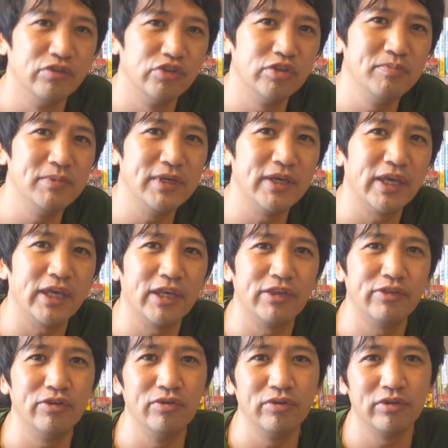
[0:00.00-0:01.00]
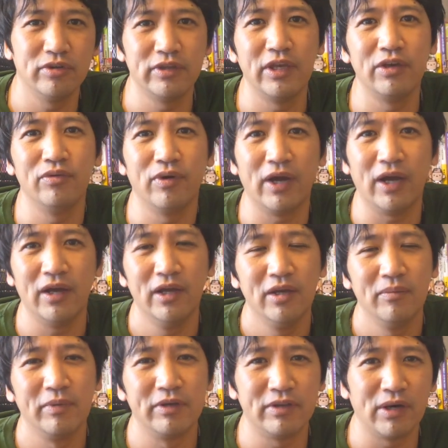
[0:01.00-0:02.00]
盗み聞きするっていうのが、
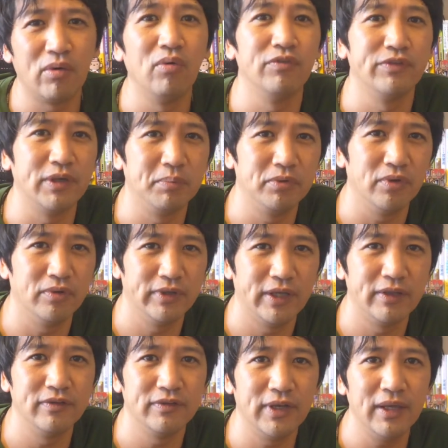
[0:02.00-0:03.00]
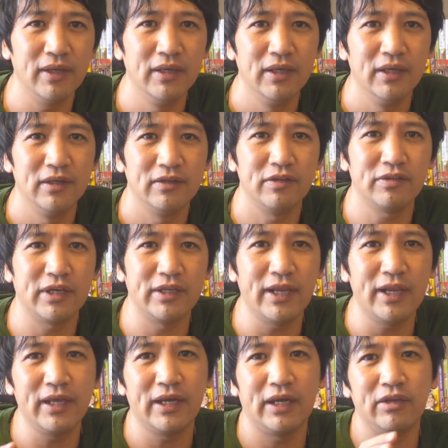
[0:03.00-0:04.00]
まあ、一応コンセプトなんですね。ですから
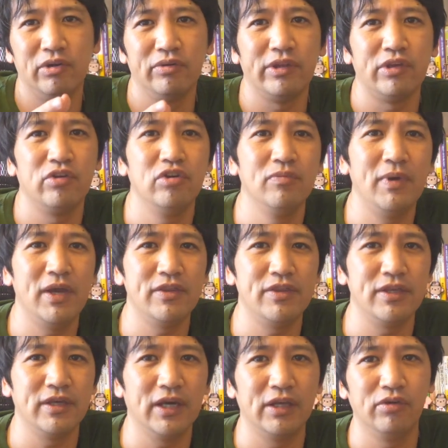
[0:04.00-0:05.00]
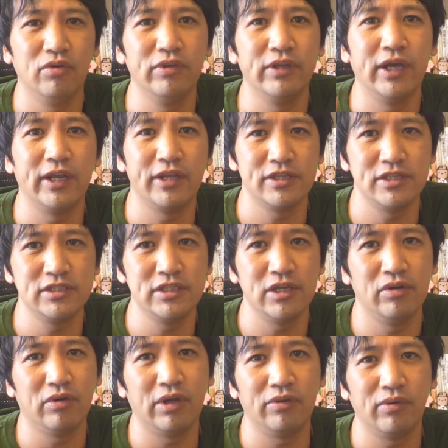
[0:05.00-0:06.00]
誰かいろんな有名人がどんな話して
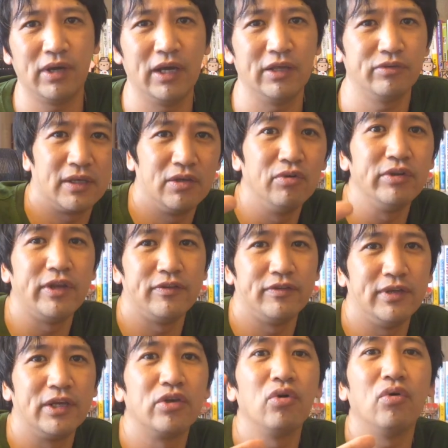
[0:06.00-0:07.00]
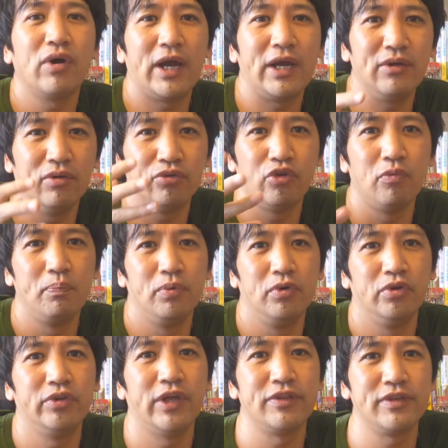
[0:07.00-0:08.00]
るかとかいろんなですね業界のトップ
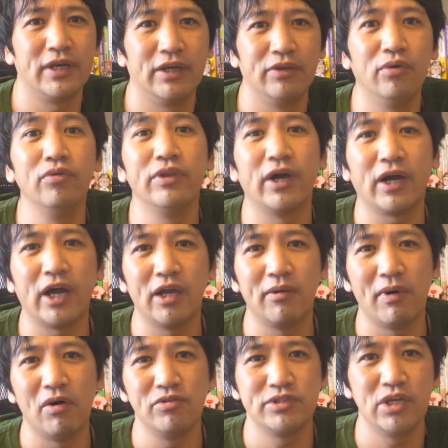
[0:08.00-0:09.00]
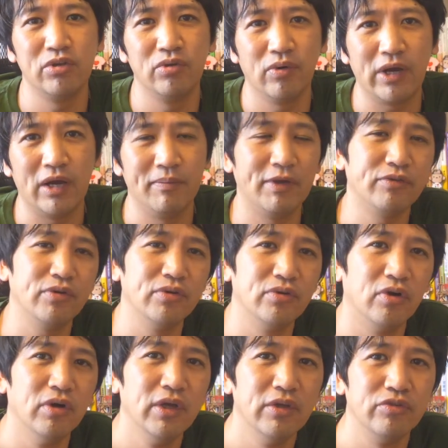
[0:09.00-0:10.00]
の人たちがどんな会話をしてるのか、まあ、そういう
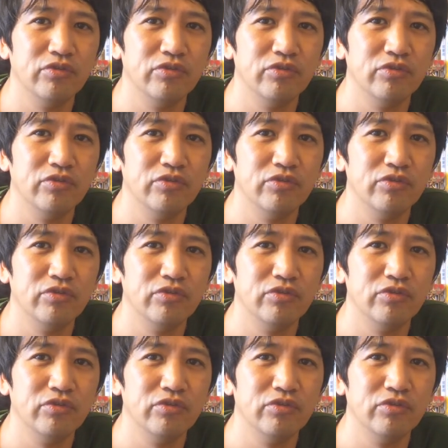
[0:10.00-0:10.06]
のを